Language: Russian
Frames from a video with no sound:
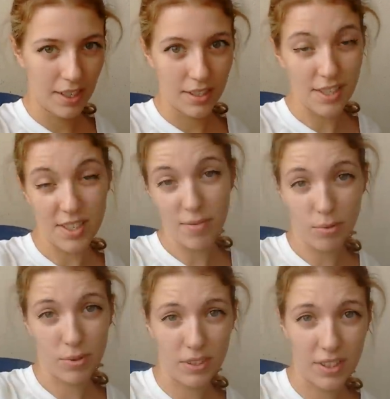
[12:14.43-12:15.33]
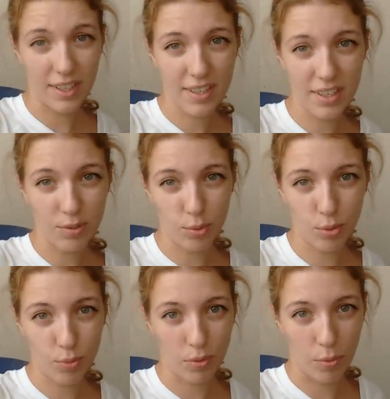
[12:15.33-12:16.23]
Если вам будет интересно,
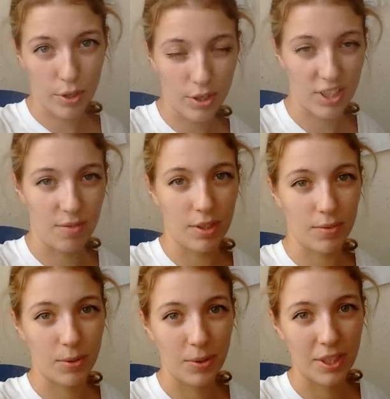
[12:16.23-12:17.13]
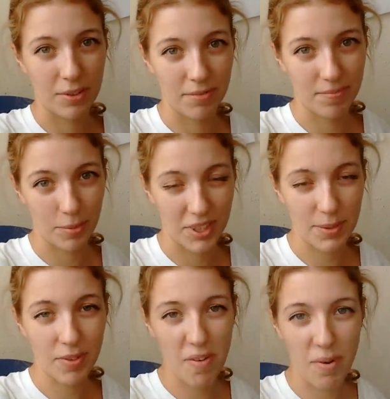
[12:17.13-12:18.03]
буду побольше снимать влогов.
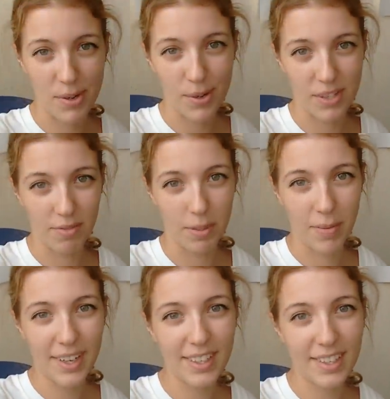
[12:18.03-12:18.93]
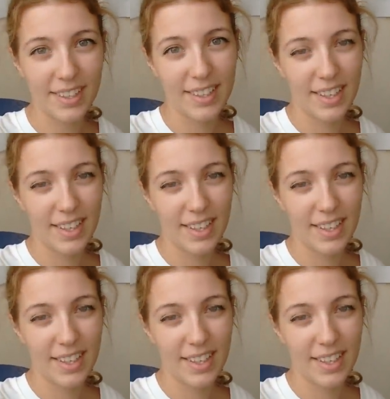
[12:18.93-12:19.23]
Спасибо вам большое за внимание.